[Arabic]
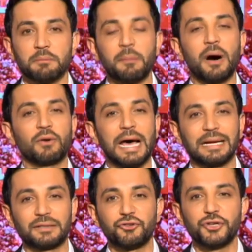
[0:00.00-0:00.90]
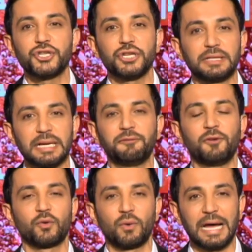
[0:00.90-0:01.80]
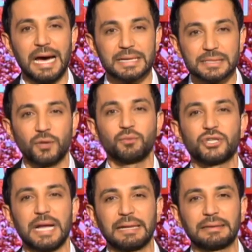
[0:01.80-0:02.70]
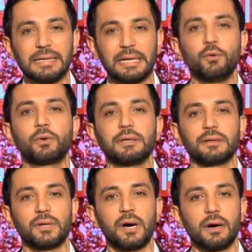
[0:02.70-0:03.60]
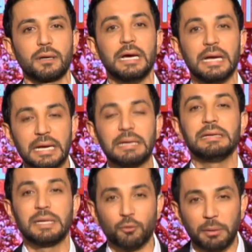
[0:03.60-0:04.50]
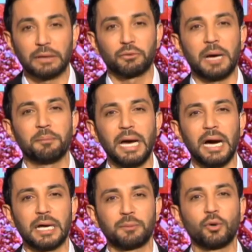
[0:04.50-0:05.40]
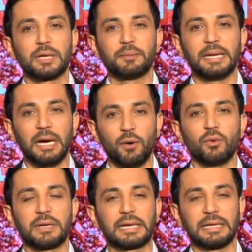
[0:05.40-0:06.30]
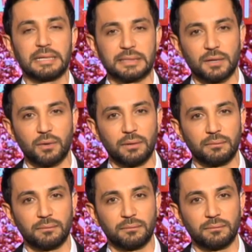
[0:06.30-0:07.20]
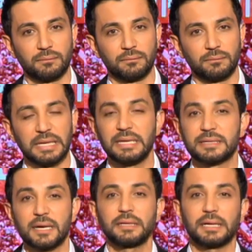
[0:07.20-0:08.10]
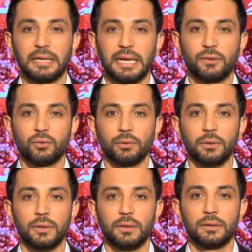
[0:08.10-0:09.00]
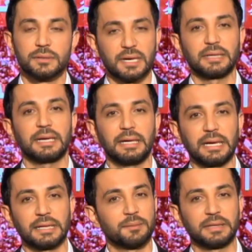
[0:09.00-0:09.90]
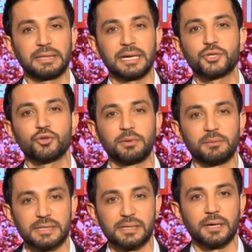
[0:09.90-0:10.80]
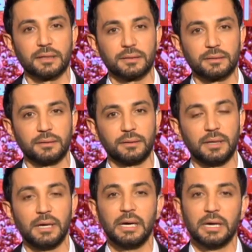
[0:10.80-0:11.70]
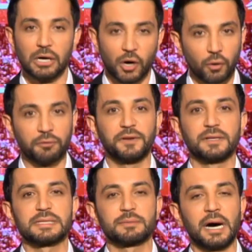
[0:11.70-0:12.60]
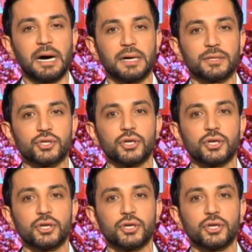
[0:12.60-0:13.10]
معهم حق تشريج التليفون ولا حق ساندويش حتى ياكلوه كل النهار هن وبعدهم عم بيحاربوا كرمال حقوقنا كلنا سوا اللي صاير عليكم صاير علينا ما تنغشوا بالمظاهر هون في نص معاش